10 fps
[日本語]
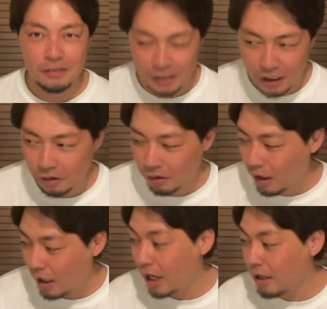てくださいと。
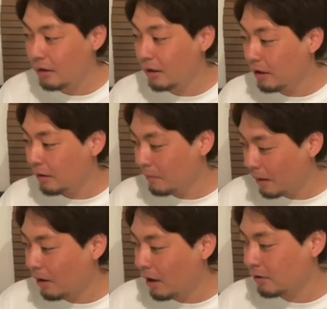アニ
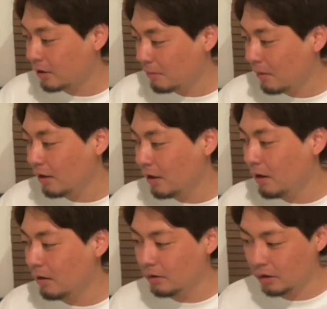メもあるし、漫画
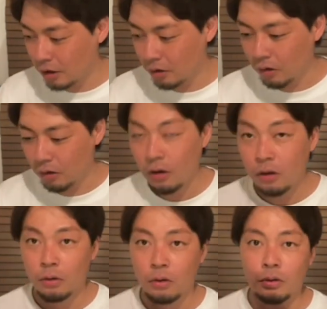もあるんですけど、
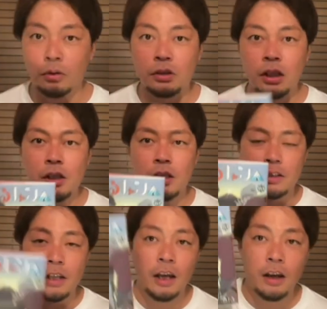この特典で
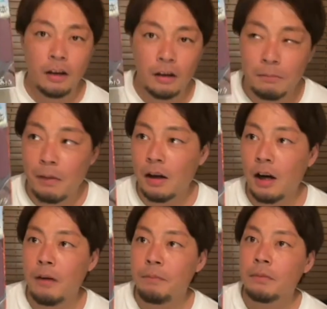ですね、
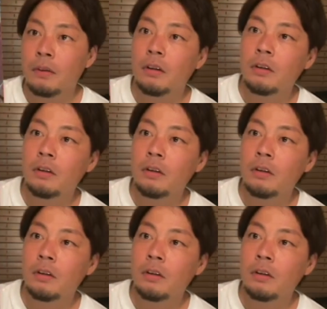漫画